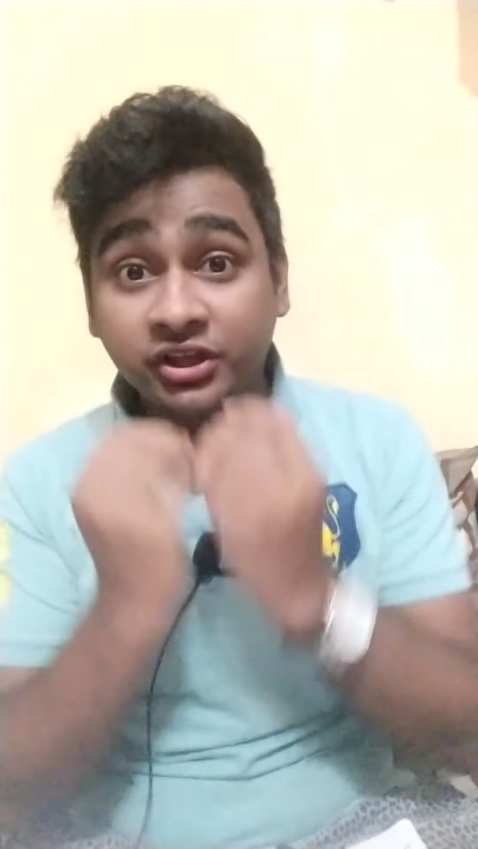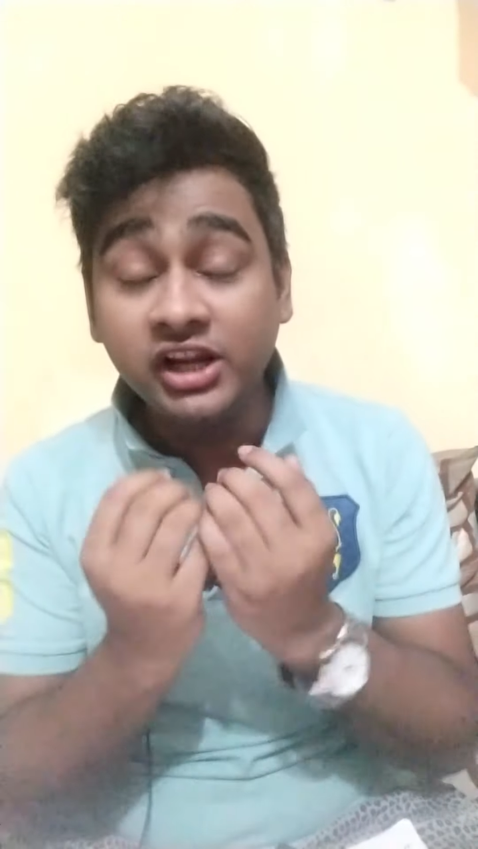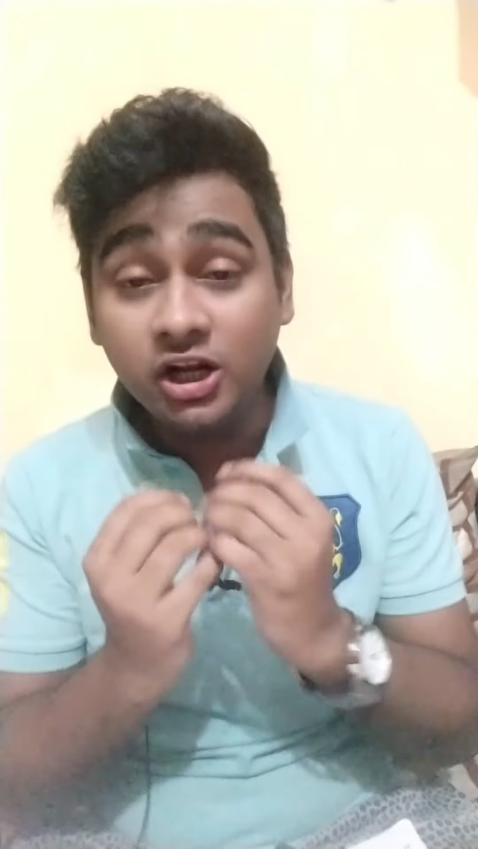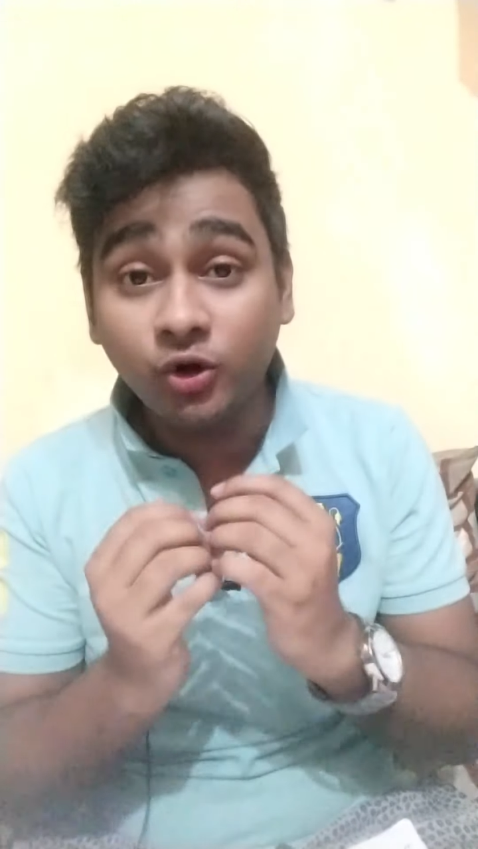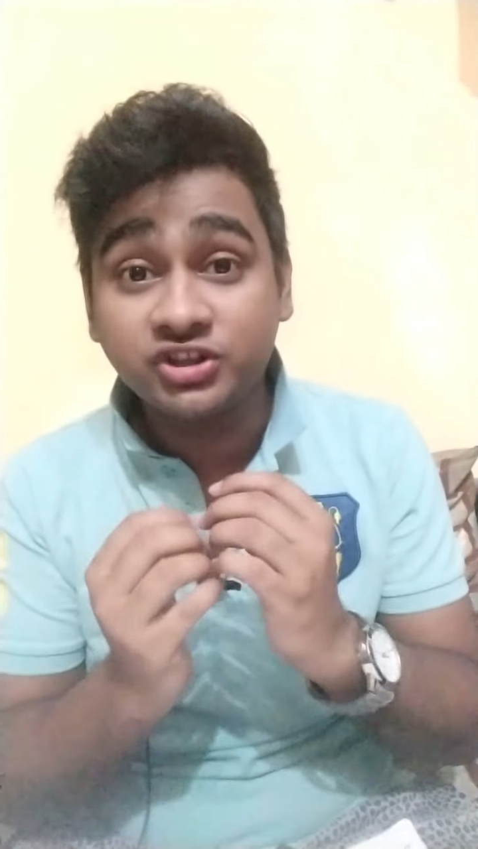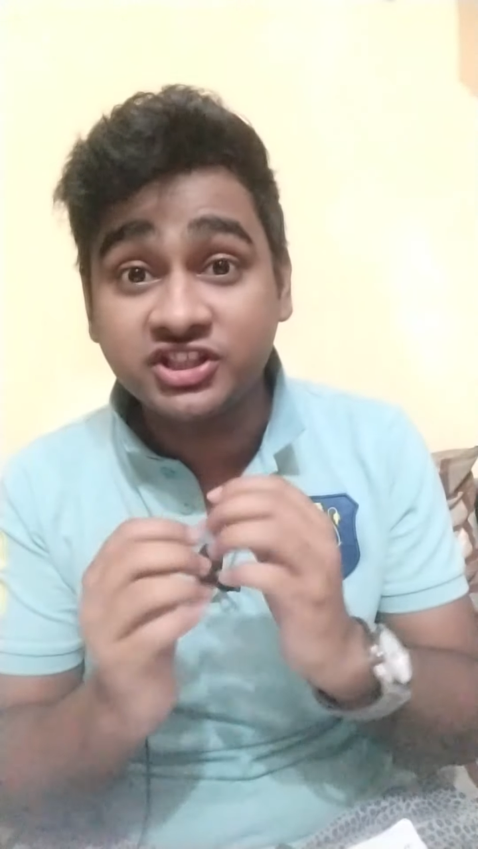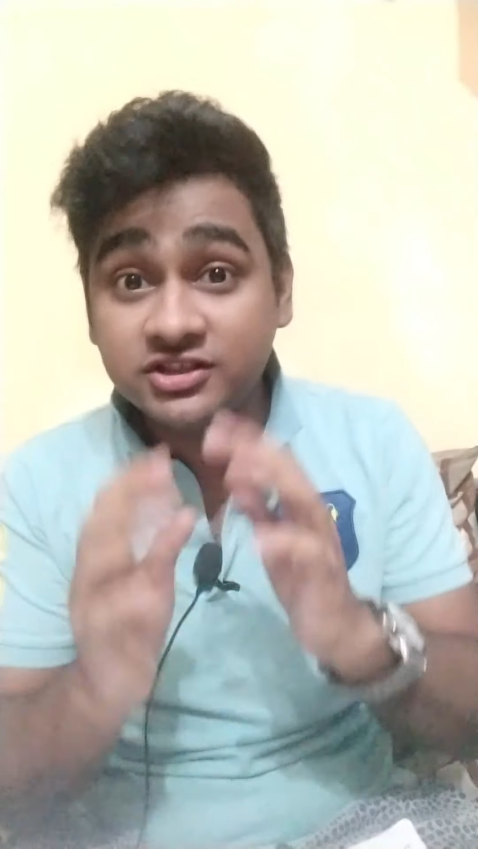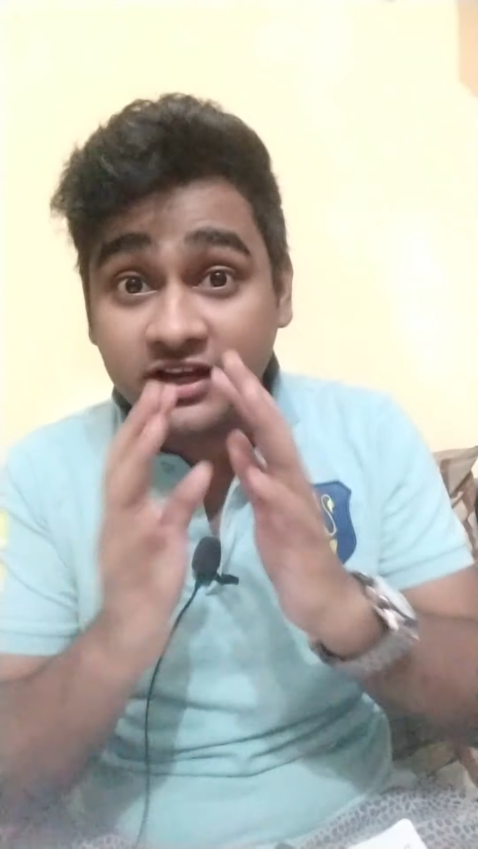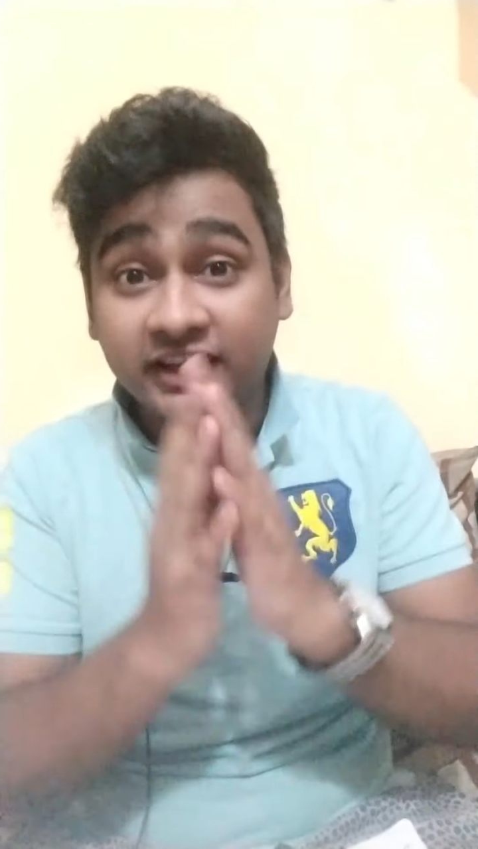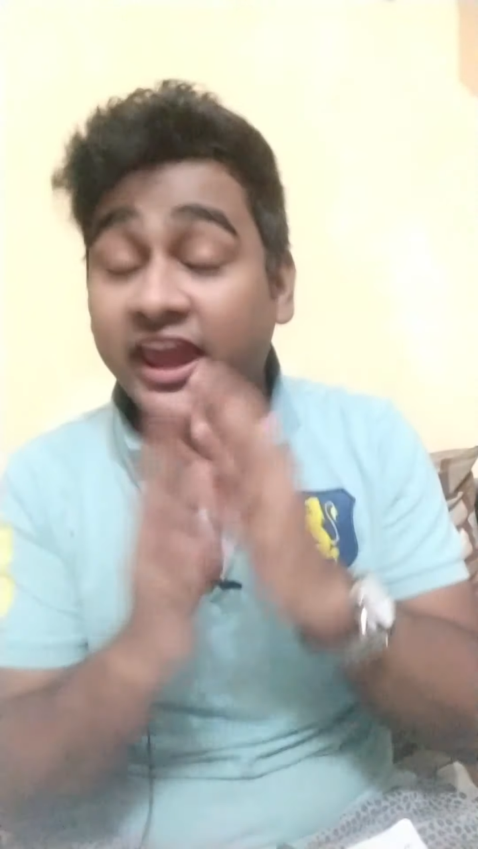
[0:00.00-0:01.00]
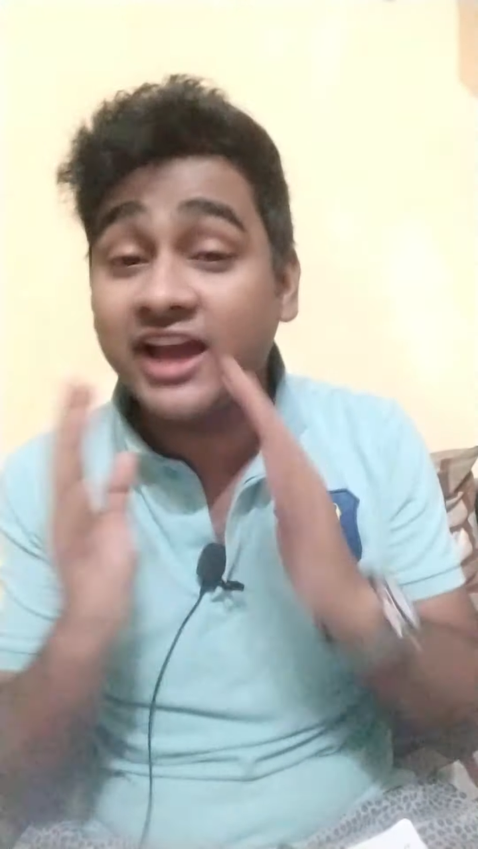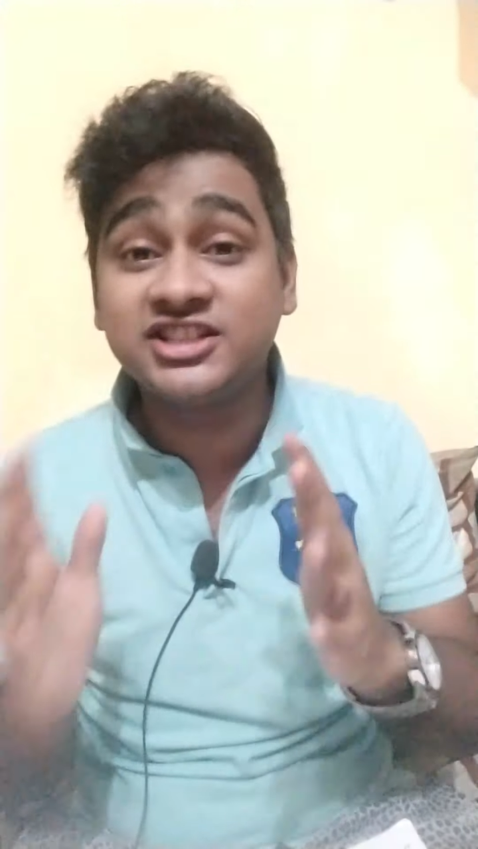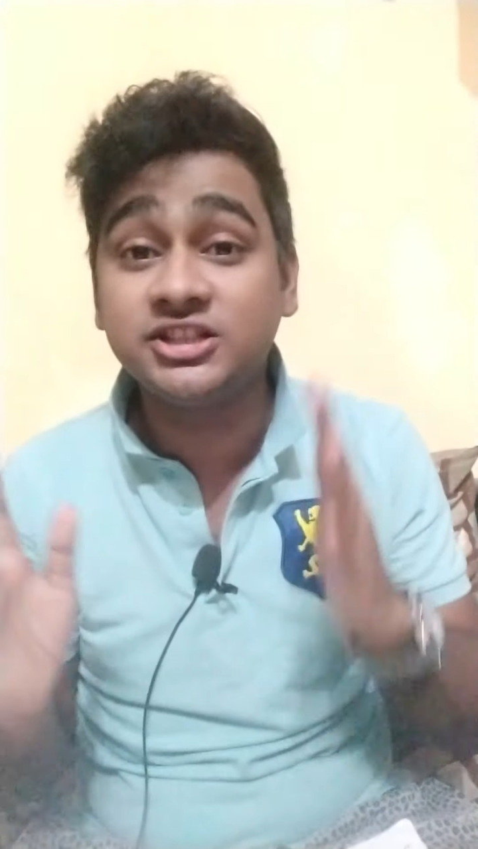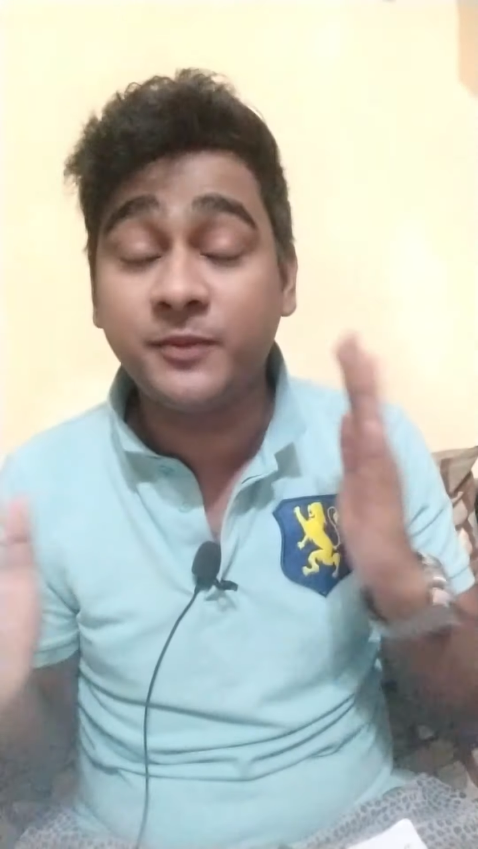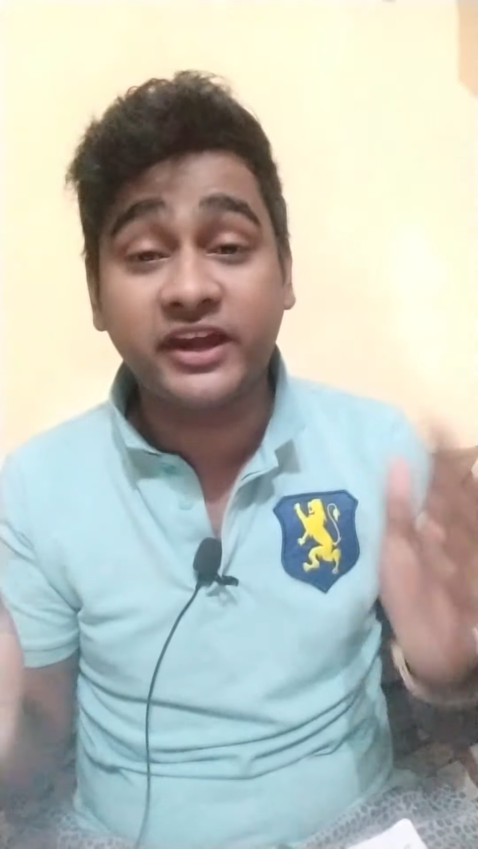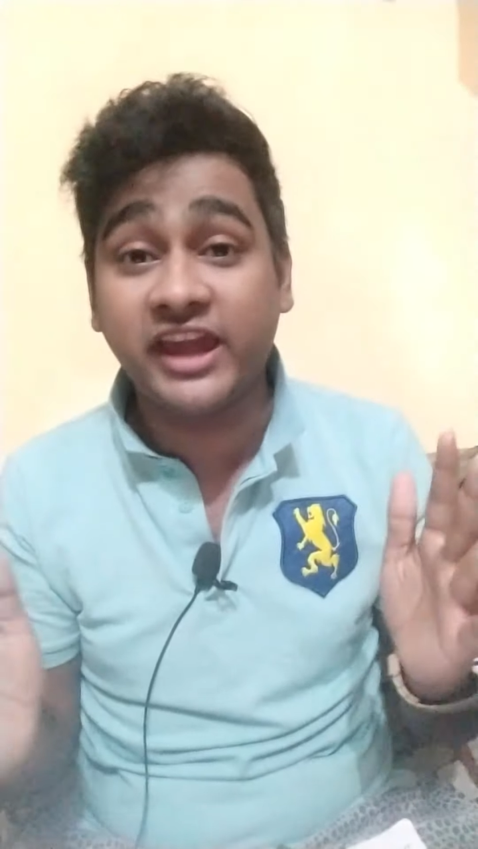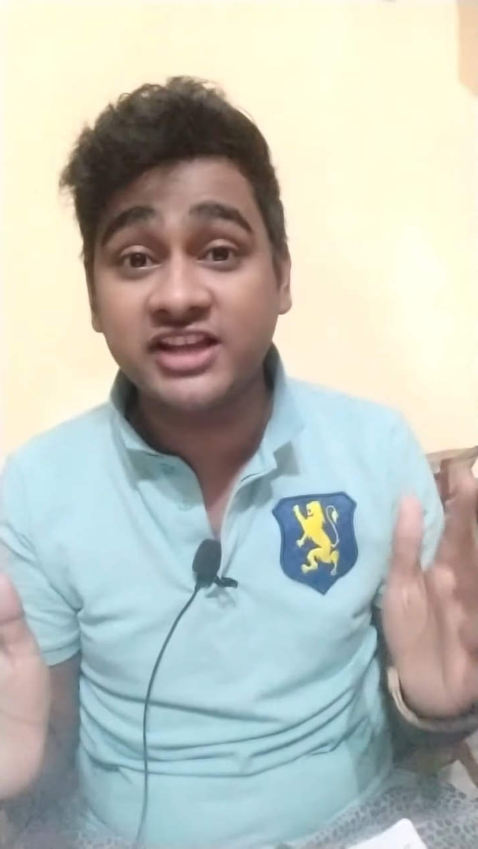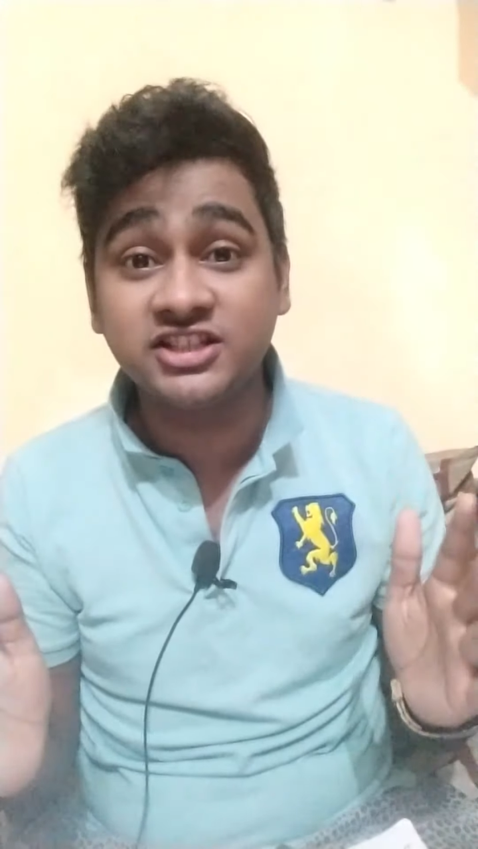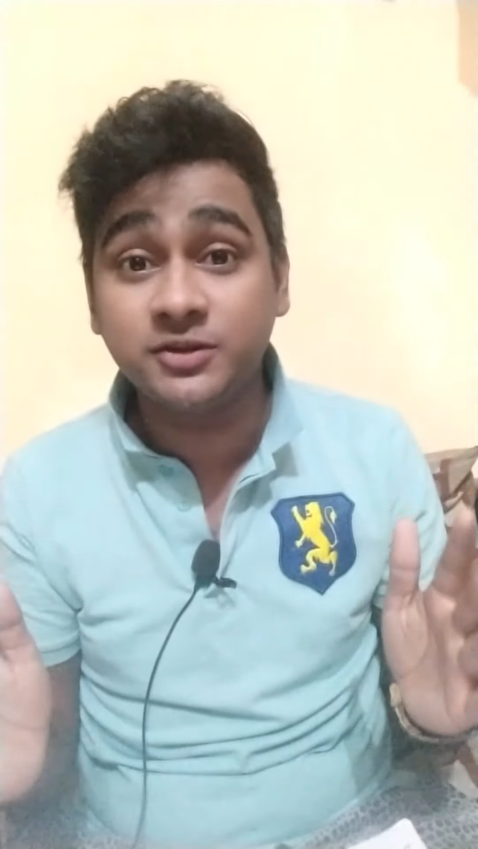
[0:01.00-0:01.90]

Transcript: থ্রিল করছি যে কে জিতবে কে